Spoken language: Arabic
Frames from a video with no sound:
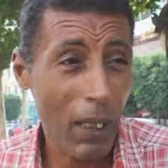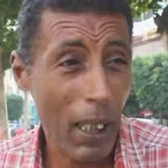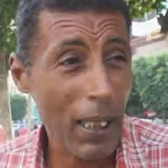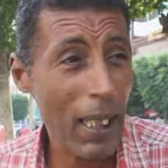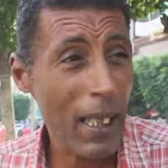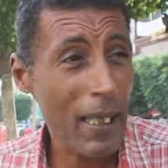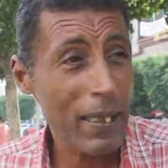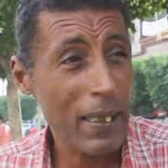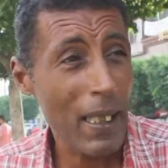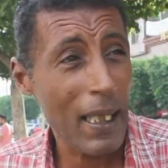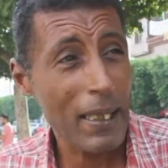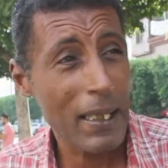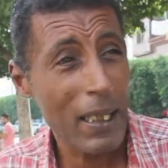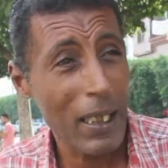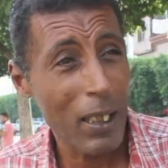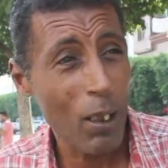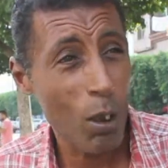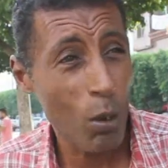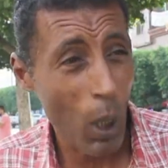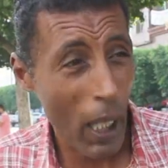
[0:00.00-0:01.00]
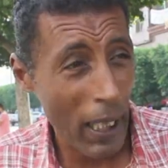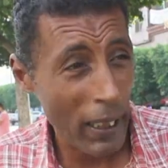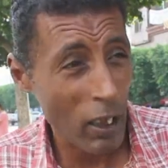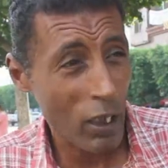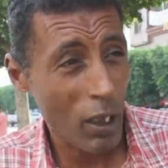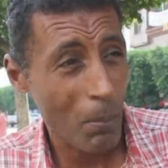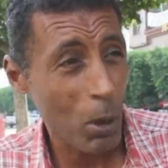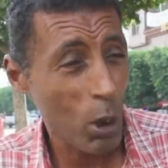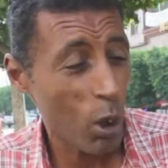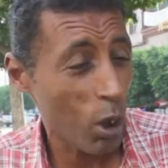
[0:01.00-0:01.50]
على اساس هي
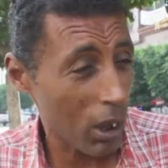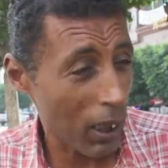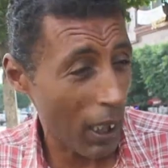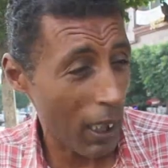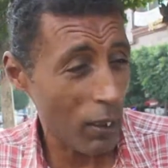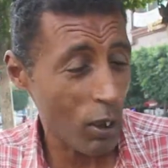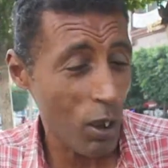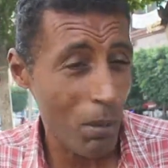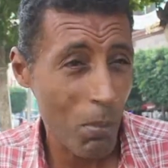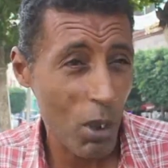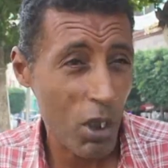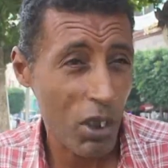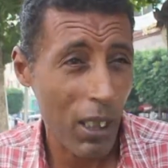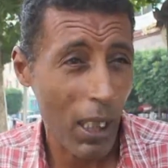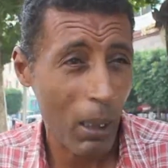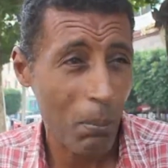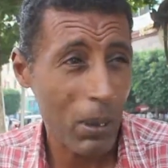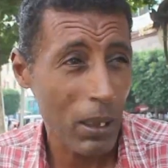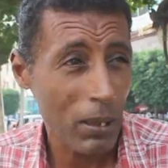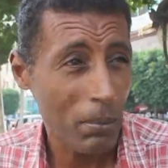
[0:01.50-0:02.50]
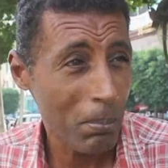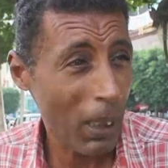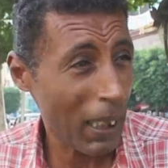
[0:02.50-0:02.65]
وعائلتهم الكل عندهم مستقبل